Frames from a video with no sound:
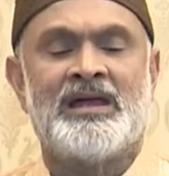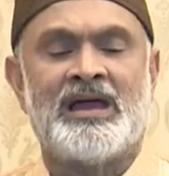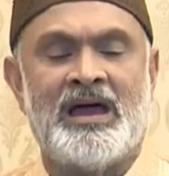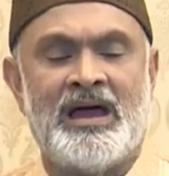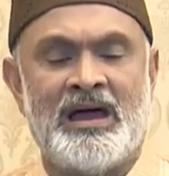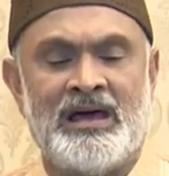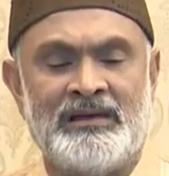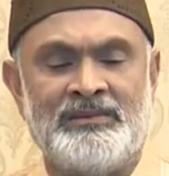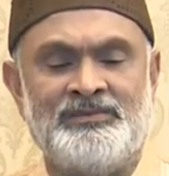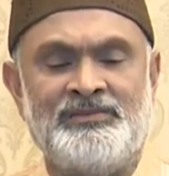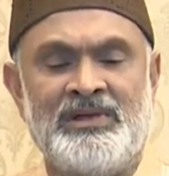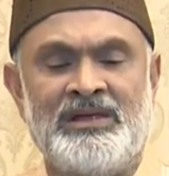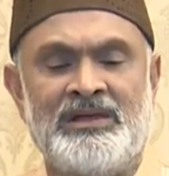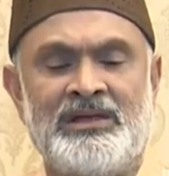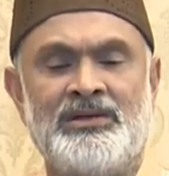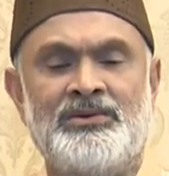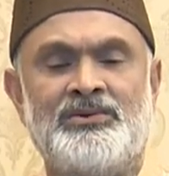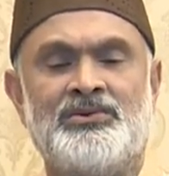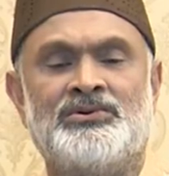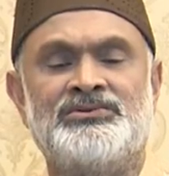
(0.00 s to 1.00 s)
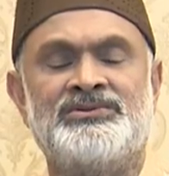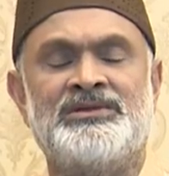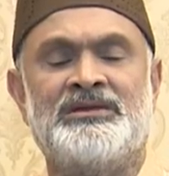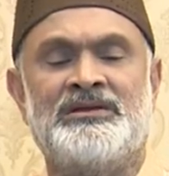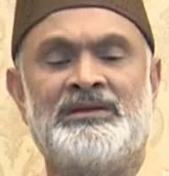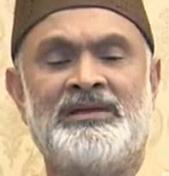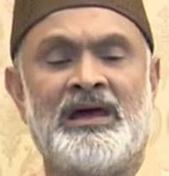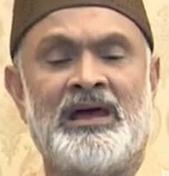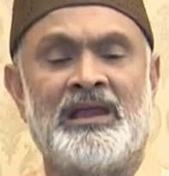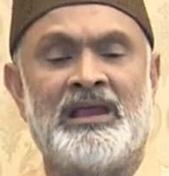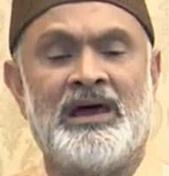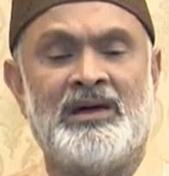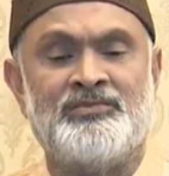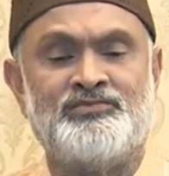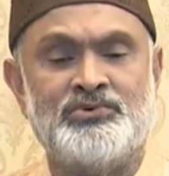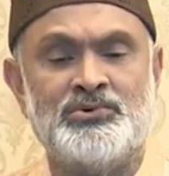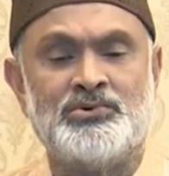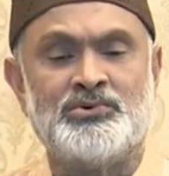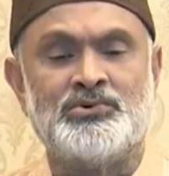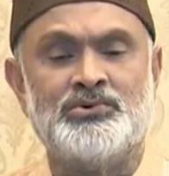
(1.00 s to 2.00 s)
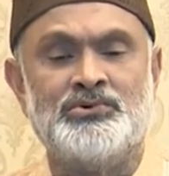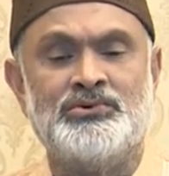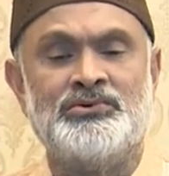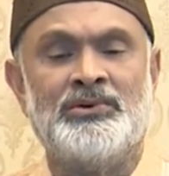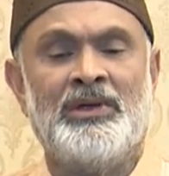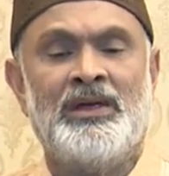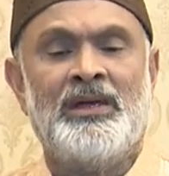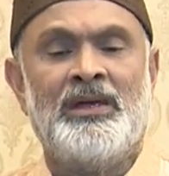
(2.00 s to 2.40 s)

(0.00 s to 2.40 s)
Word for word: খাল বিল নদী নালা পুকুর